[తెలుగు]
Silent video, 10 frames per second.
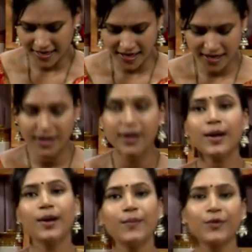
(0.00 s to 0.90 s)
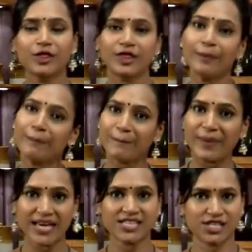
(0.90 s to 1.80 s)
ఇలా మొత్తం
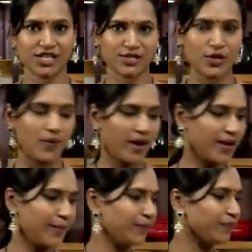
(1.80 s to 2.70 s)
పేస్ట్ చేసుకోవాలి